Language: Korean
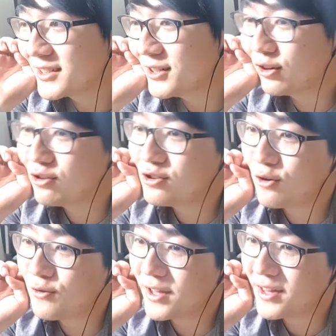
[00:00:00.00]
그런
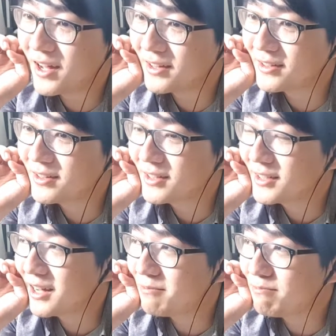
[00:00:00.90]
경우에는 한,
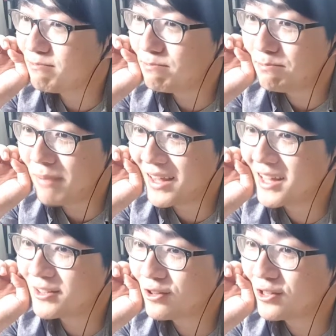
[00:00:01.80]
한
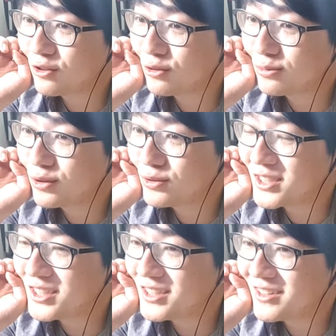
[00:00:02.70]
100개 선에서 좀
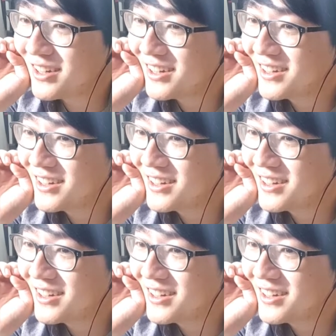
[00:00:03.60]
쏘지.